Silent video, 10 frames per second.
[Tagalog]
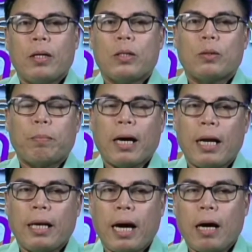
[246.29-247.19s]
So
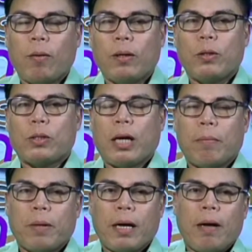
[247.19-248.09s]
pangat nangako ang Diyos kay
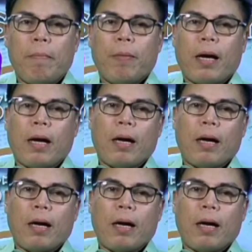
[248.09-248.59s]
Abraham na